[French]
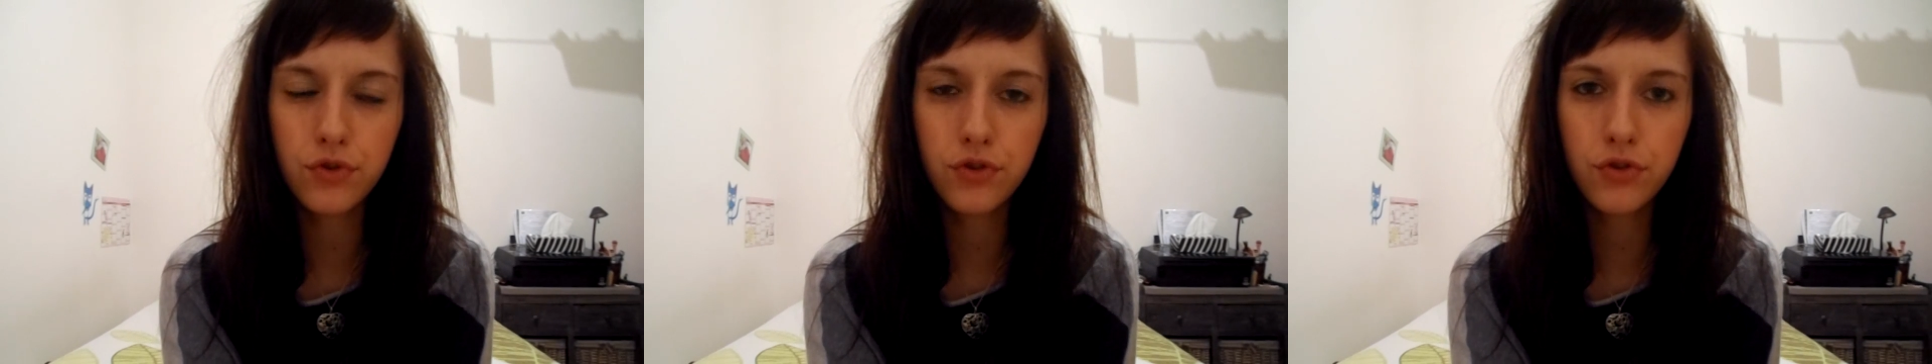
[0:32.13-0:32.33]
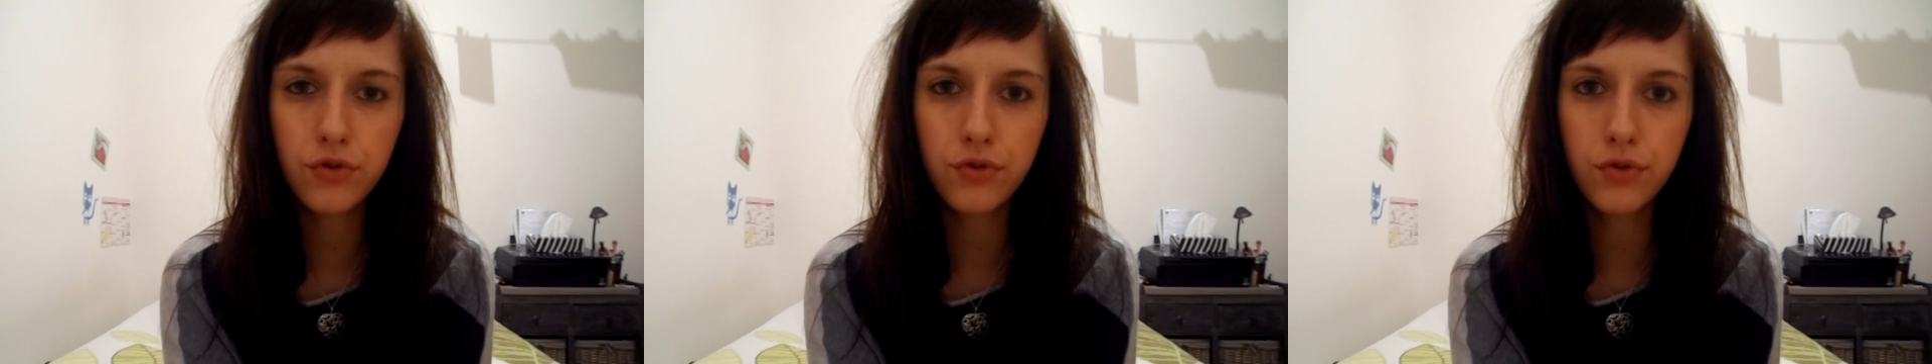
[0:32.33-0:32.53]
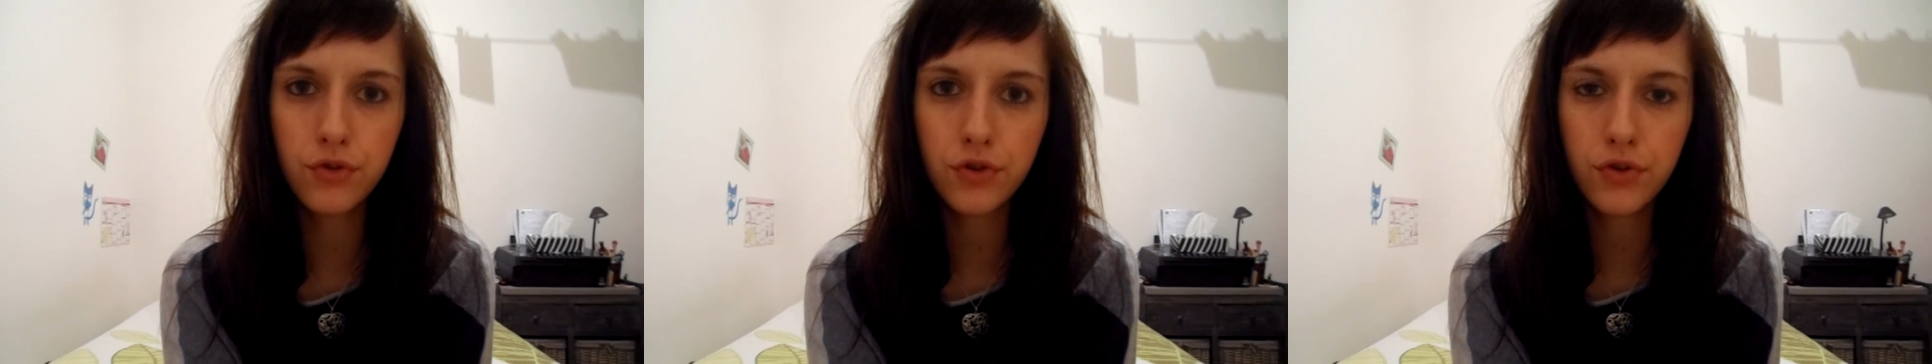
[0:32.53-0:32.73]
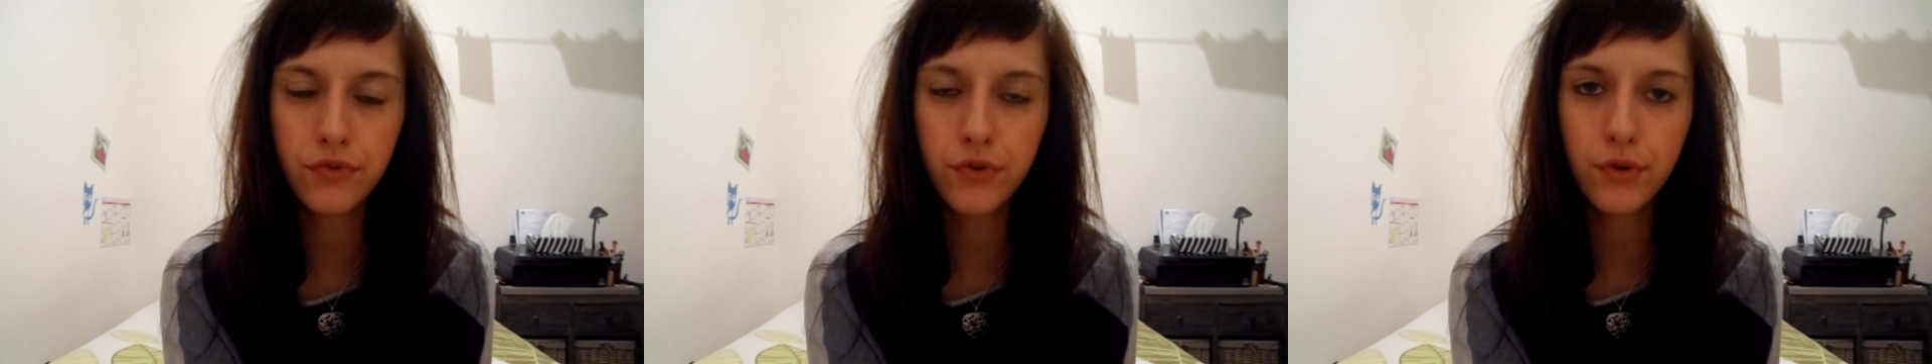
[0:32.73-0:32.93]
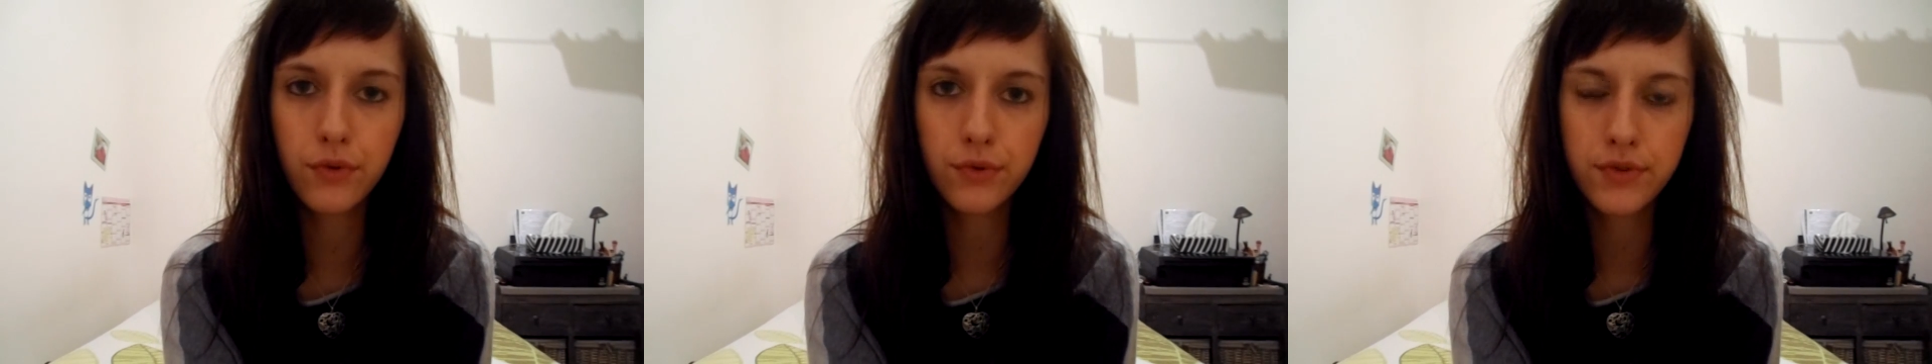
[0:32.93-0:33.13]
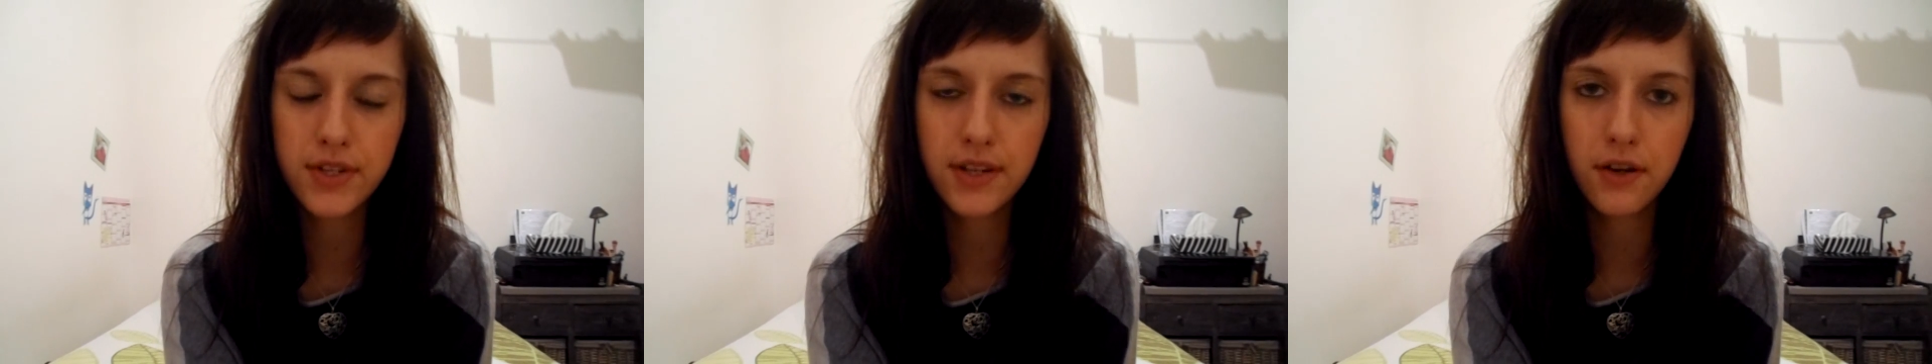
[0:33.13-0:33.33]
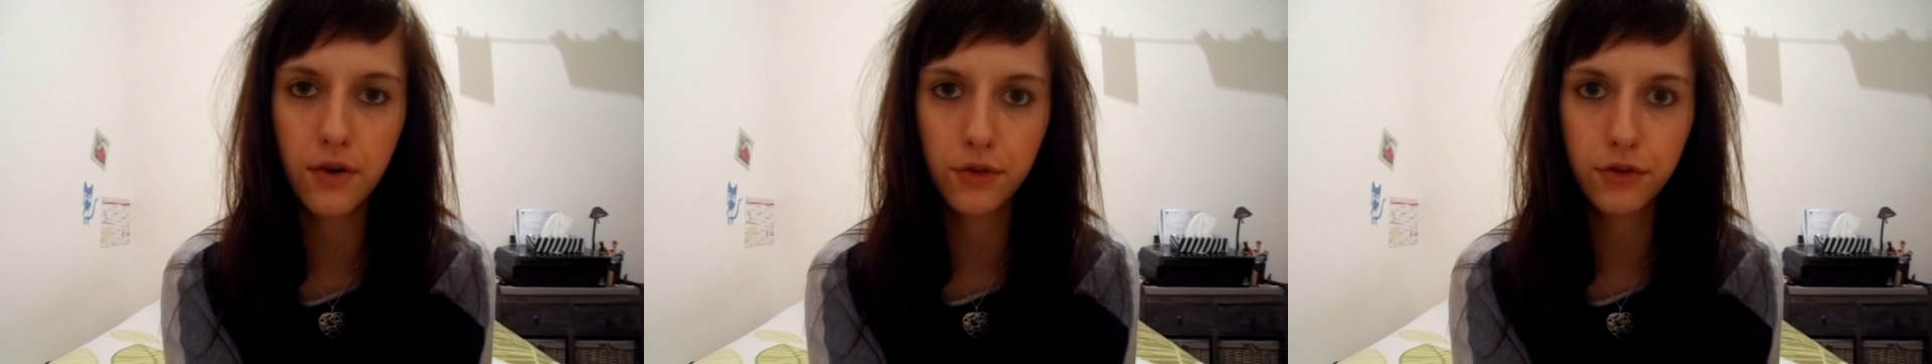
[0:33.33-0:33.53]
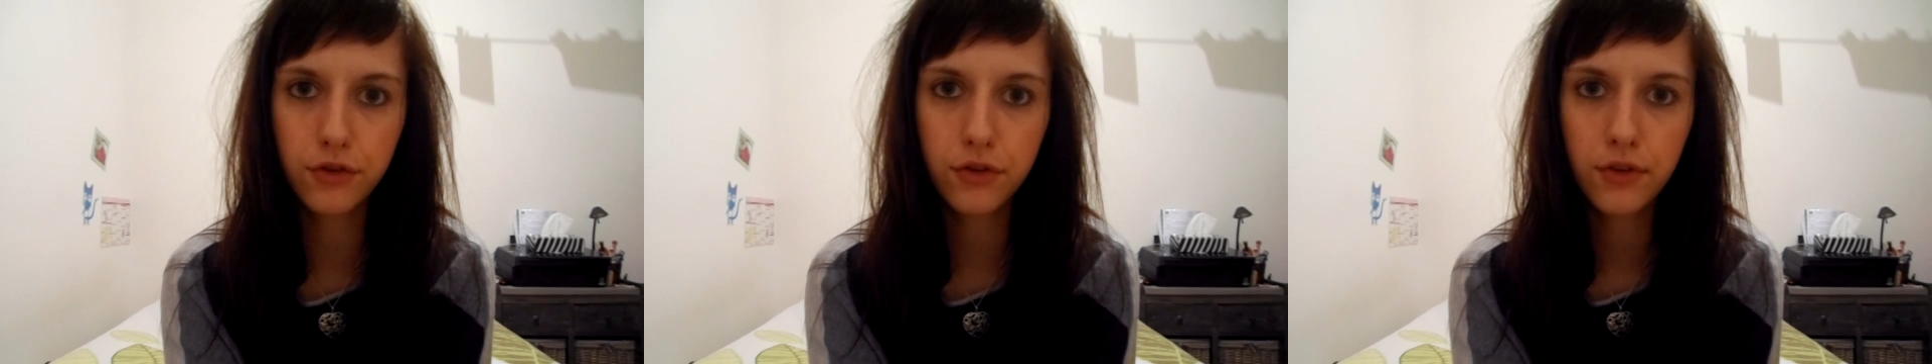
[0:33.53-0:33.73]
chute de cheveux
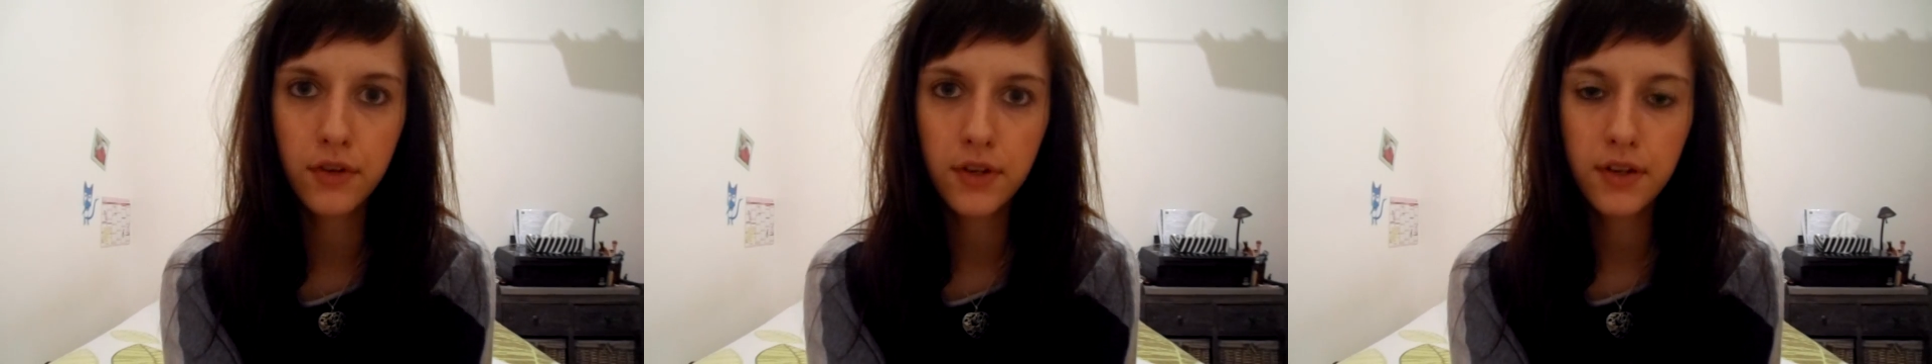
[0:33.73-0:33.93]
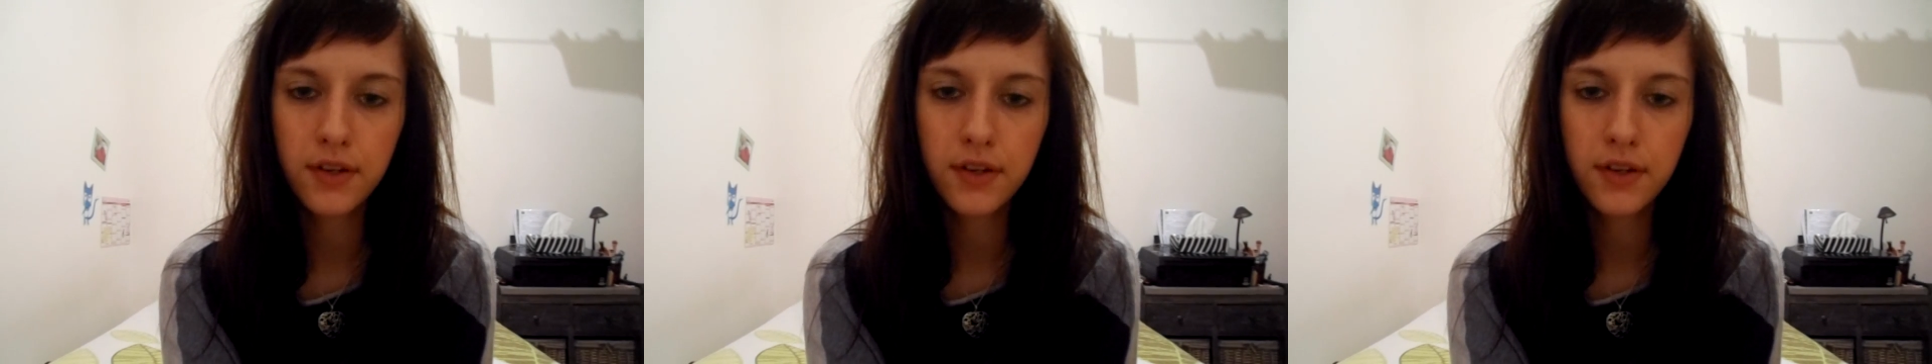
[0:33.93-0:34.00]
conséquente